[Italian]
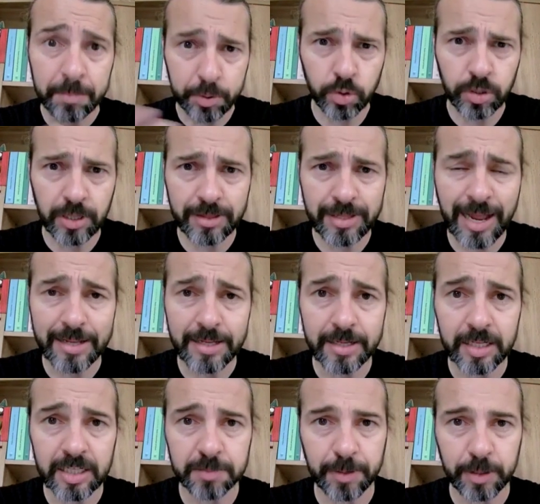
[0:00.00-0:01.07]
più dettagli
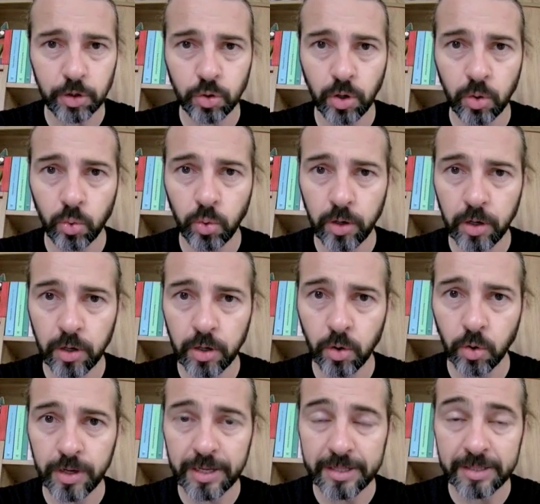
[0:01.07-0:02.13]
rispetto a
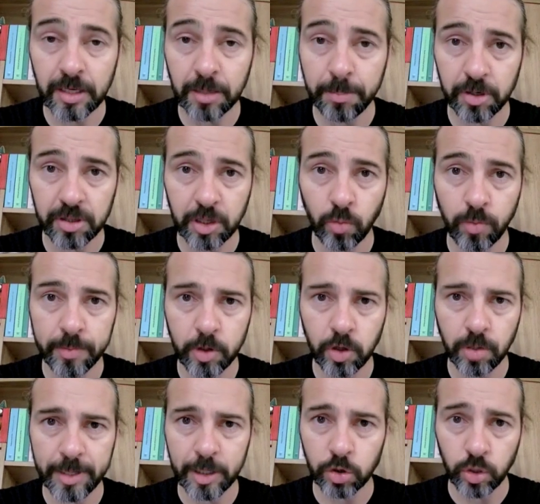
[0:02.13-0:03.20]
quello che ti riporta come
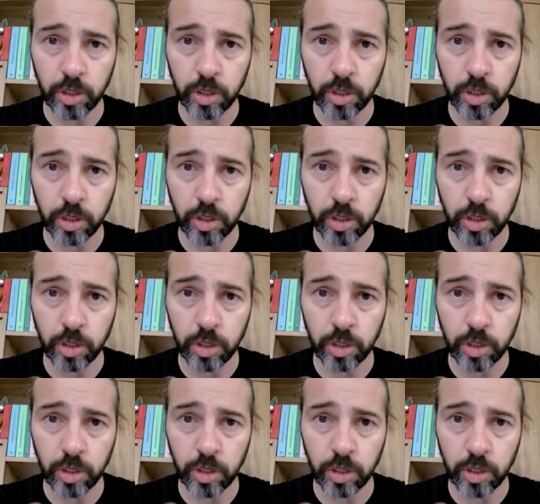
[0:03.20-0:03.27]
miglioramento,